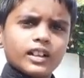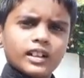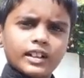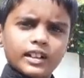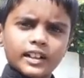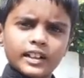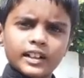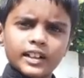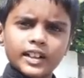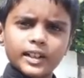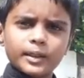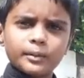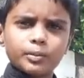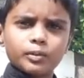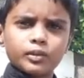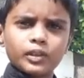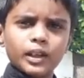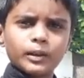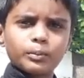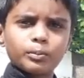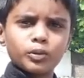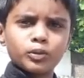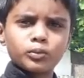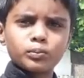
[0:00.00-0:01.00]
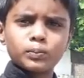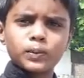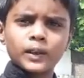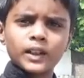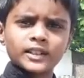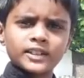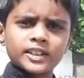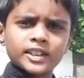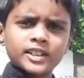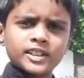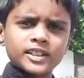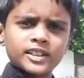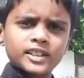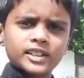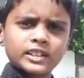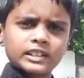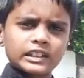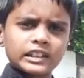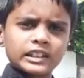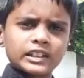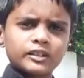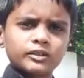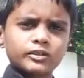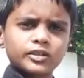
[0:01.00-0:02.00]
रिंकी पूरा बुक पढ़ती थी
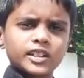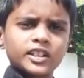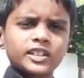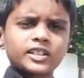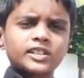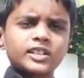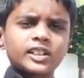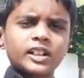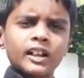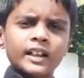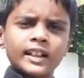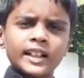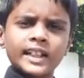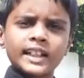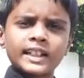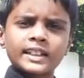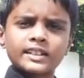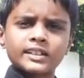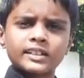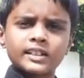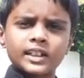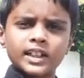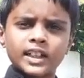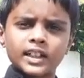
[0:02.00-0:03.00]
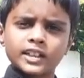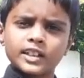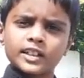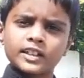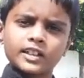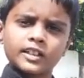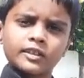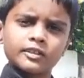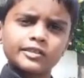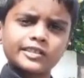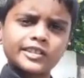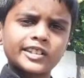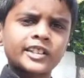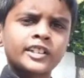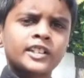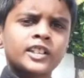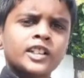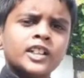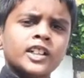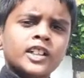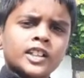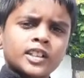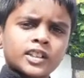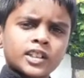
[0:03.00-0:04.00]
इसलिए उसे सारे आंसर आते थे उसने
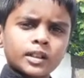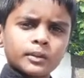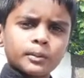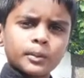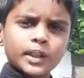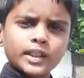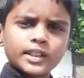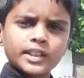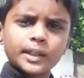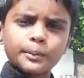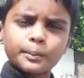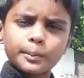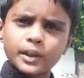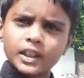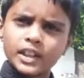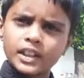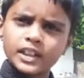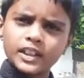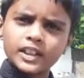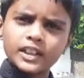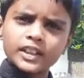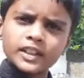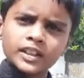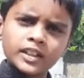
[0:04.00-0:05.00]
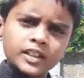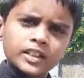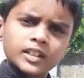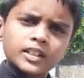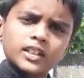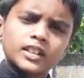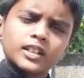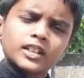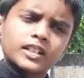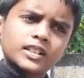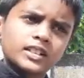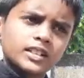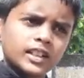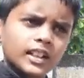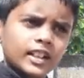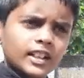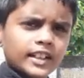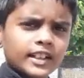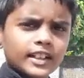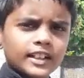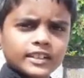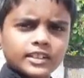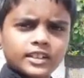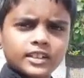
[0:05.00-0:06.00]
समय से पहले ही
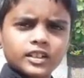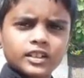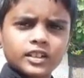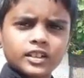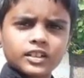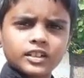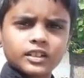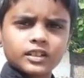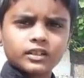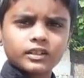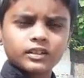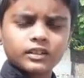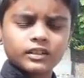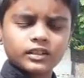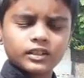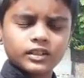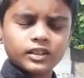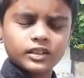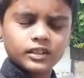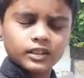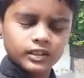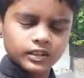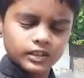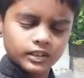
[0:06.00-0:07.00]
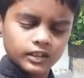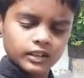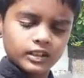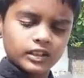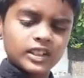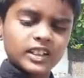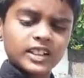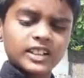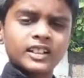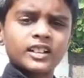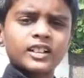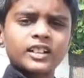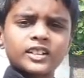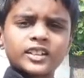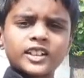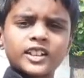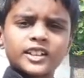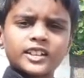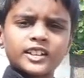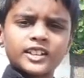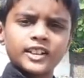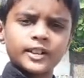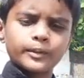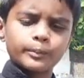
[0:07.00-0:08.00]
सारे आंसर्स लिख कर
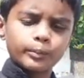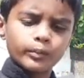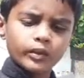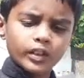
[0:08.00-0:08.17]
दे दिए